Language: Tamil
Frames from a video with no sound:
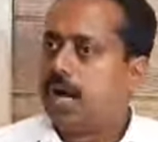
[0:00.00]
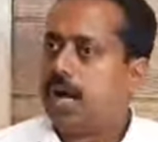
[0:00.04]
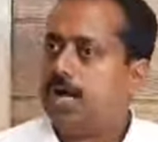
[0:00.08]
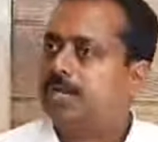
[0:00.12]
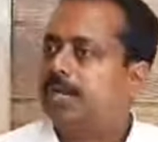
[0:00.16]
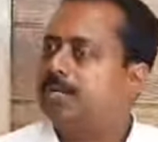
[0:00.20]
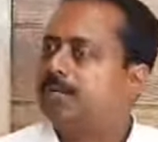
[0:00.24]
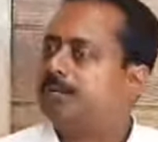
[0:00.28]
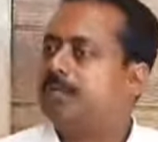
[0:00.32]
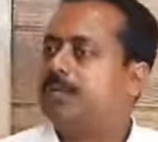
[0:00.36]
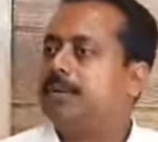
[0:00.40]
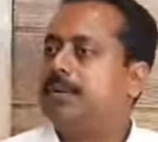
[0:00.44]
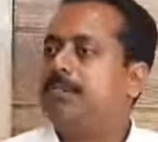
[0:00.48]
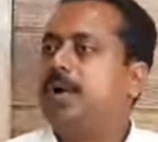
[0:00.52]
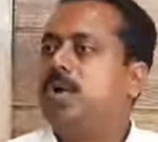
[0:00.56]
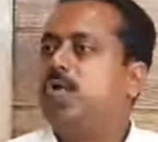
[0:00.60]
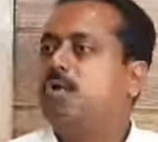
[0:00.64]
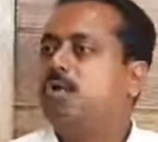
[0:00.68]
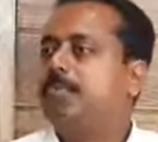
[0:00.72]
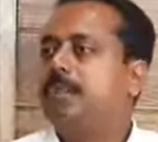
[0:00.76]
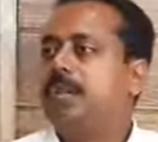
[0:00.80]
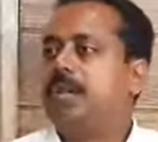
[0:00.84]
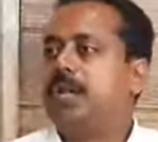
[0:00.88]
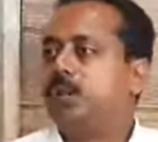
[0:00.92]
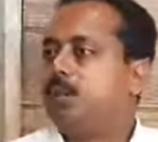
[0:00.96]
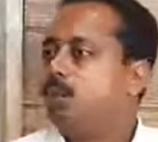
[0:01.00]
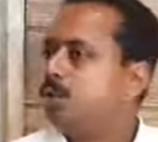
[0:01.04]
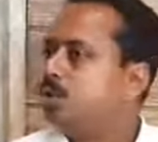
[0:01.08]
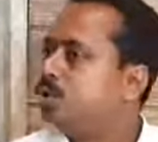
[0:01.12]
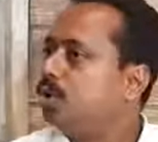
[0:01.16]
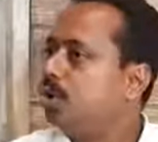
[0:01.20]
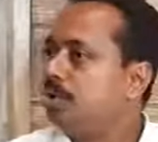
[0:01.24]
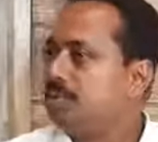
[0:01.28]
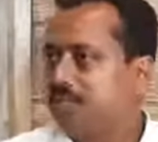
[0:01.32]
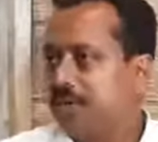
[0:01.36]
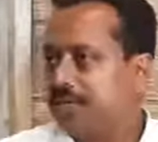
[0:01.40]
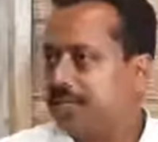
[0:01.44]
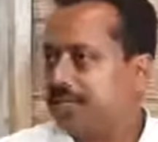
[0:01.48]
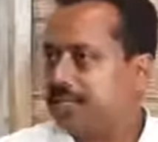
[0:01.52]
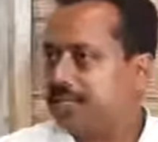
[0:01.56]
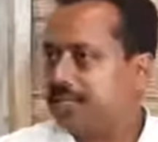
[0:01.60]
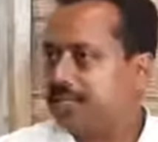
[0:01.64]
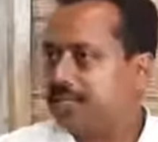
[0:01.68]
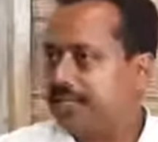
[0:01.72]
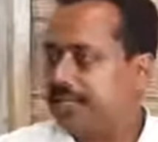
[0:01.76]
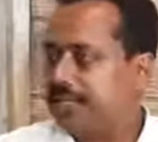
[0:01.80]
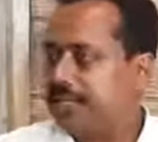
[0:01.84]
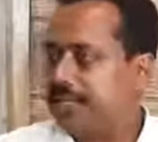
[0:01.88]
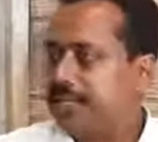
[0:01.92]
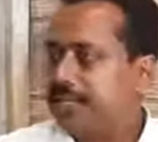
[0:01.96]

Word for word: அதுக்கு வந்து நம்ம அவங்க மேலே குறை சொல்ல முடியாதுங்க